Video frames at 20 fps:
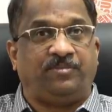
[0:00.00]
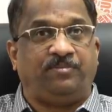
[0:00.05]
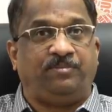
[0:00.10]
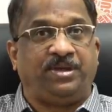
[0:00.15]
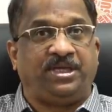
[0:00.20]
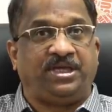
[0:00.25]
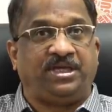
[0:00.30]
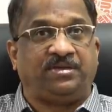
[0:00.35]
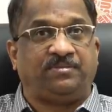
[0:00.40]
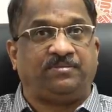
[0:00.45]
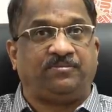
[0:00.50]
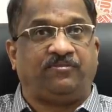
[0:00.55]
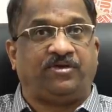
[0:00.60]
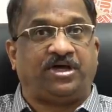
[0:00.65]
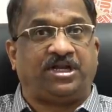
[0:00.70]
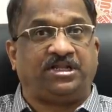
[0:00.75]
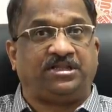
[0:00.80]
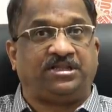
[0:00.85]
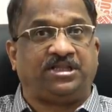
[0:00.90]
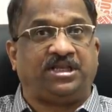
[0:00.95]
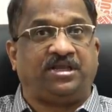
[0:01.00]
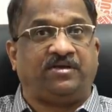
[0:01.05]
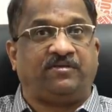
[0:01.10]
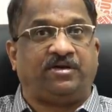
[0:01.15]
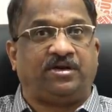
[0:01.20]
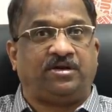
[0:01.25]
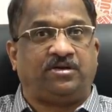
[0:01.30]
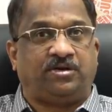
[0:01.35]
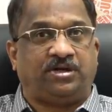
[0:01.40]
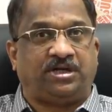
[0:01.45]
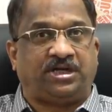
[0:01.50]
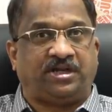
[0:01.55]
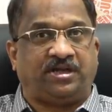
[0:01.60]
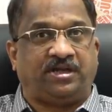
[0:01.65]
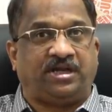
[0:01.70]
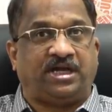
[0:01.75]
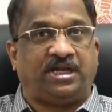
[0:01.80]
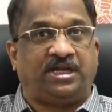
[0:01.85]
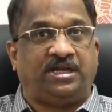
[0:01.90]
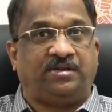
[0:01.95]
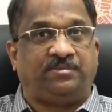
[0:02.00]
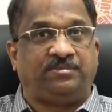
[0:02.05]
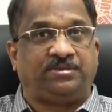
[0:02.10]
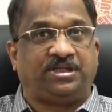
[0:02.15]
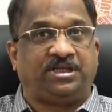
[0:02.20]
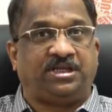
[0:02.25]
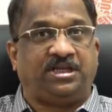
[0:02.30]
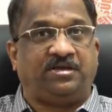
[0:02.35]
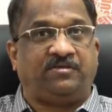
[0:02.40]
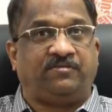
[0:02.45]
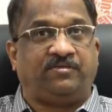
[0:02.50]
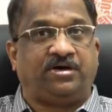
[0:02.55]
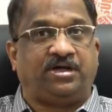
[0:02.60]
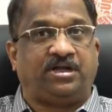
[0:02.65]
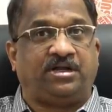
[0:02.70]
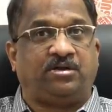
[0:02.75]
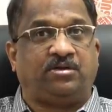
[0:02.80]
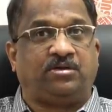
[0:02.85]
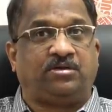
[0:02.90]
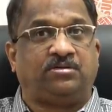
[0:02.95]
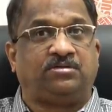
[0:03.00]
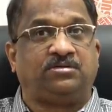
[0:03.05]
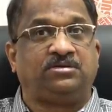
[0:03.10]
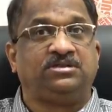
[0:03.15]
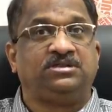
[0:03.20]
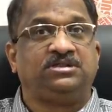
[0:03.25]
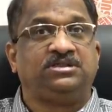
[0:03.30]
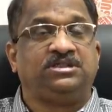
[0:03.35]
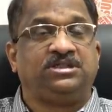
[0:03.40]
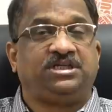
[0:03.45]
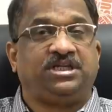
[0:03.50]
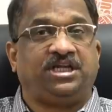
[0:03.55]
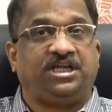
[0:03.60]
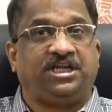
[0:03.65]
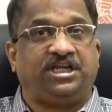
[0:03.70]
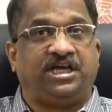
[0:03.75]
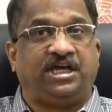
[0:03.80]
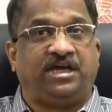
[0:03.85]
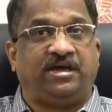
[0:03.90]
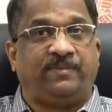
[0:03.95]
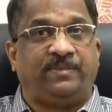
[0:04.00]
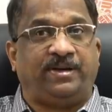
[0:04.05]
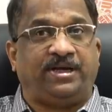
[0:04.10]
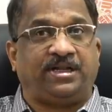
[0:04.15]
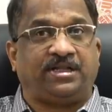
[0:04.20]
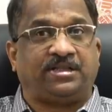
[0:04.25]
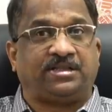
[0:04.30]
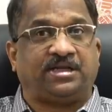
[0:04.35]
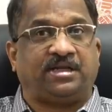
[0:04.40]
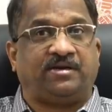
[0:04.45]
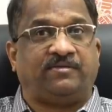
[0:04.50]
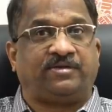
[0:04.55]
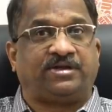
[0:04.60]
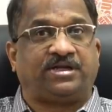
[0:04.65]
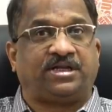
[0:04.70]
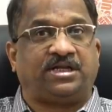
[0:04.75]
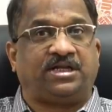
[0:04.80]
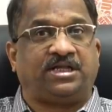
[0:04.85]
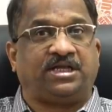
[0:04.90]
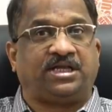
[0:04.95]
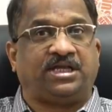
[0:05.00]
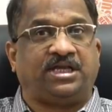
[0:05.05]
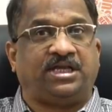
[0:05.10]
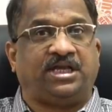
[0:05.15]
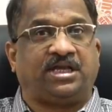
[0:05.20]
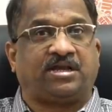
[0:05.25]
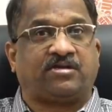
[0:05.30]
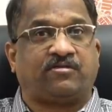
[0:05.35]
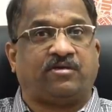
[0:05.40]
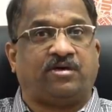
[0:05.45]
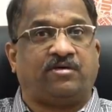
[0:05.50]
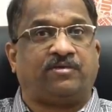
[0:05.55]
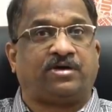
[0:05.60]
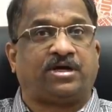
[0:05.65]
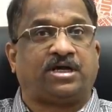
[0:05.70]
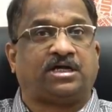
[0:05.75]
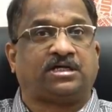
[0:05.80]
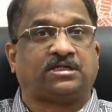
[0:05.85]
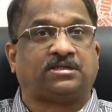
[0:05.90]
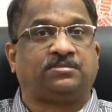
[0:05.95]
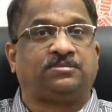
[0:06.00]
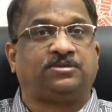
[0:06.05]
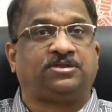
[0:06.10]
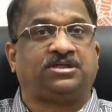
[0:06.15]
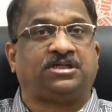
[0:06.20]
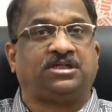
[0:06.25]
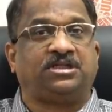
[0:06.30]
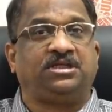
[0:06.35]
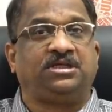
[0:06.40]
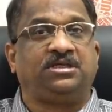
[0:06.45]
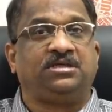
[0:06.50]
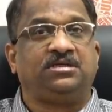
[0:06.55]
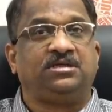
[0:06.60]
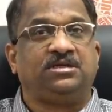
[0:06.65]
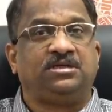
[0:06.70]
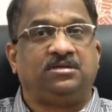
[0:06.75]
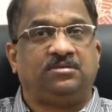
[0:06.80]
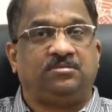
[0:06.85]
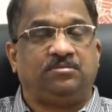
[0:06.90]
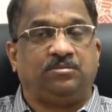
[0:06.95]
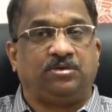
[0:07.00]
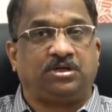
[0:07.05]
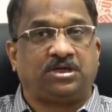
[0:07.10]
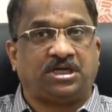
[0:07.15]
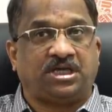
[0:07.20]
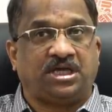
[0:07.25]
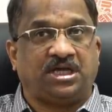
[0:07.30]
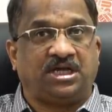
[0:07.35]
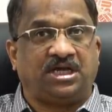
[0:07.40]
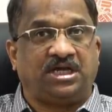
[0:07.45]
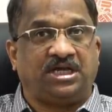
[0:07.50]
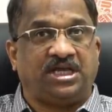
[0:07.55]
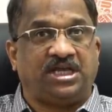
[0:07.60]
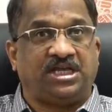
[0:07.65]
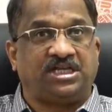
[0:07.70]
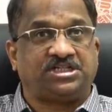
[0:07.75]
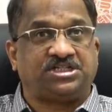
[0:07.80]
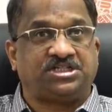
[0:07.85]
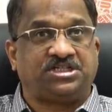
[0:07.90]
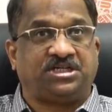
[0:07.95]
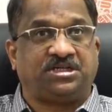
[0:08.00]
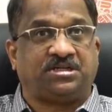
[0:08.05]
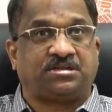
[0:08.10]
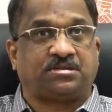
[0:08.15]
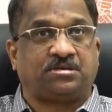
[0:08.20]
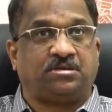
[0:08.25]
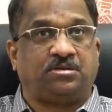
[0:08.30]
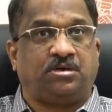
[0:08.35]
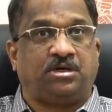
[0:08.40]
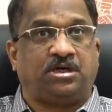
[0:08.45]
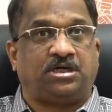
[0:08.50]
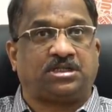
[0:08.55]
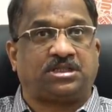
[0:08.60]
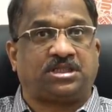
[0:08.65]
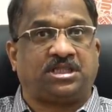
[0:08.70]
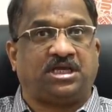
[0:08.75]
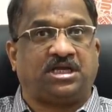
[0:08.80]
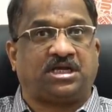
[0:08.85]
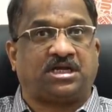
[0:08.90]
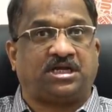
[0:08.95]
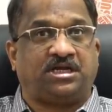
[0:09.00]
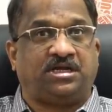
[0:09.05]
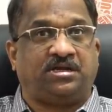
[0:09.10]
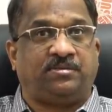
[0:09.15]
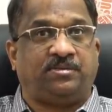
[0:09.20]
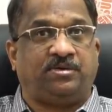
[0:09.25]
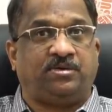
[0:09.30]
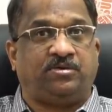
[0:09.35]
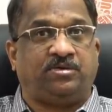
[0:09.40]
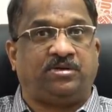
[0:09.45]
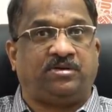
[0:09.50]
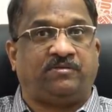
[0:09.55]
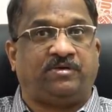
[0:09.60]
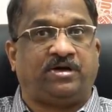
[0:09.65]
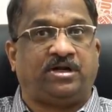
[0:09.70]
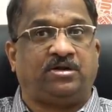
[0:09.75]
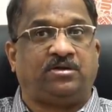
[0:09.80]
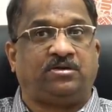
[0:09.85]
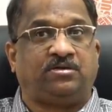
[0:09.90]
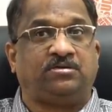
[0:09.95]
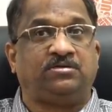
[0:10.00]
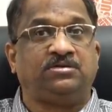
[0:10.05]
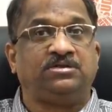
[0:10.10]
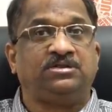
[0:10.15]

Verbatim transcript: బియ్యం వరి తినేవాళ్ళు అంటే అన్నం తినేవారిలో ఈ డయాబెటిక్స్ రావటానికి ఎక్కువ అవకాశం ఉంటుంది ముఖ్యంగా ఏషియన్స్లో ఆసియా ఖండంలో ఉన్న వాళ్ళలో